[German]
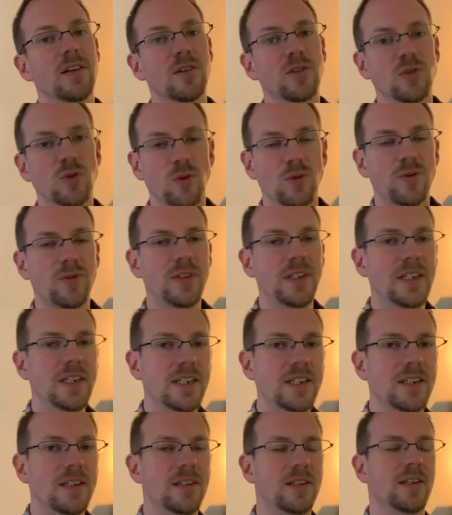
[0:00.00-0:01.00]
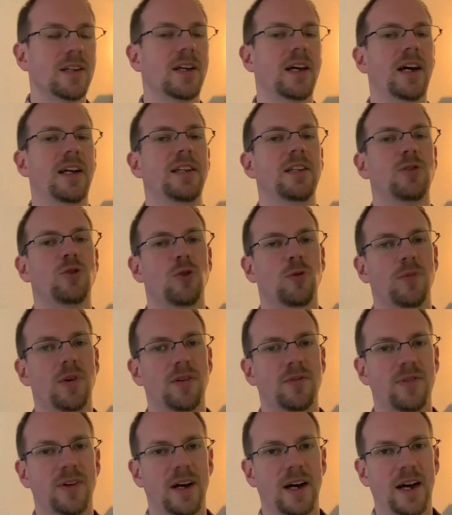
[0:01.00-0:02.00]
So viel kann ich schon mal
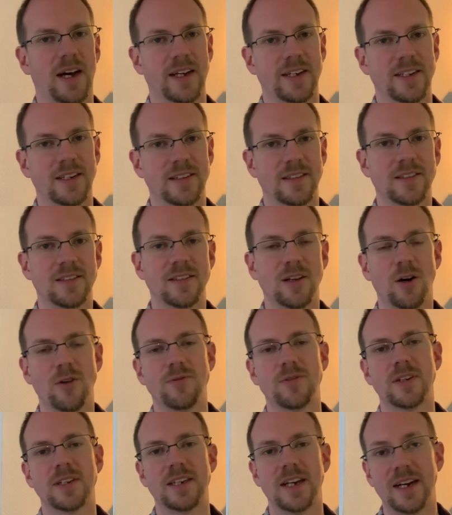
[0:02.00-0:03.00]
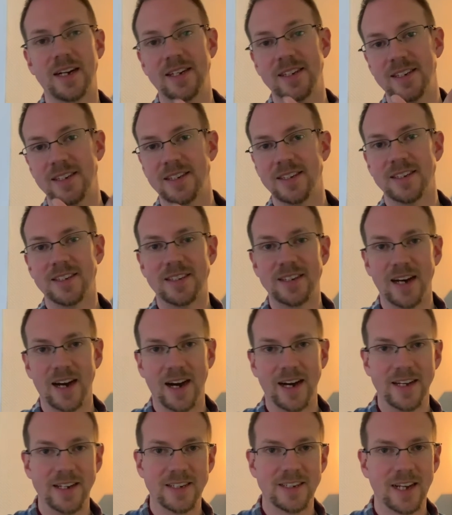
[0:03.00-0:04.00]
verraten. Es ist aufgeteilt in
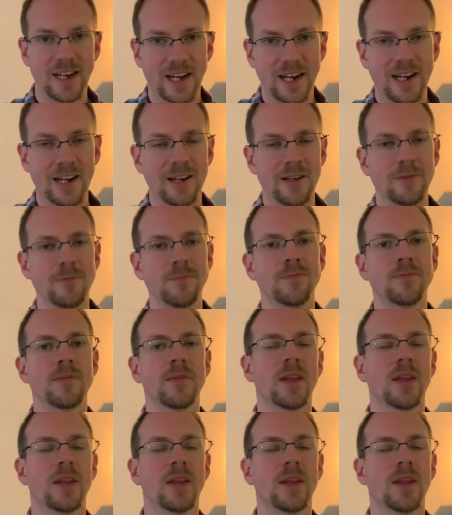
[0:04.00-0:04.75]
drei Teile.